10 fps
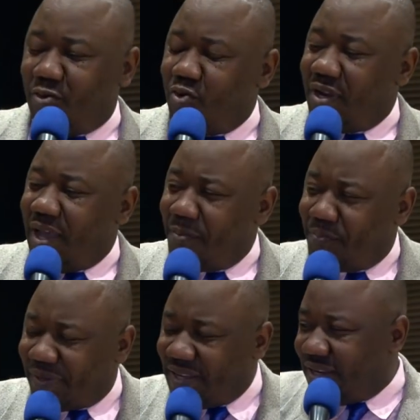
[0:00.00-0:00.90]
Lui, il a
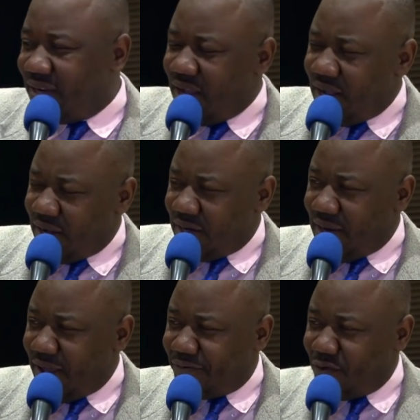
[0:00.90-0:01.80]
pris
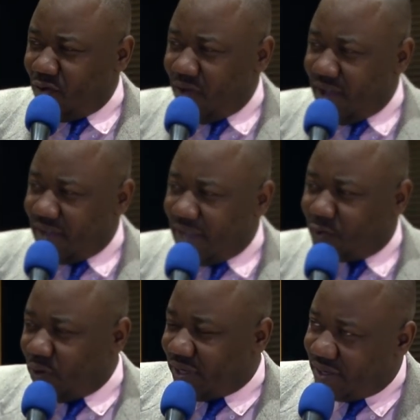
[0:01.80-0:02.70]
l'avion à
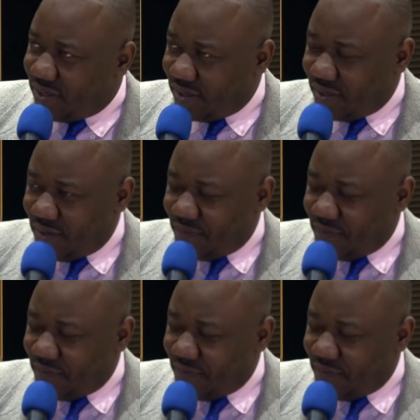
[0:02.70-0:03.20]
Gatwick.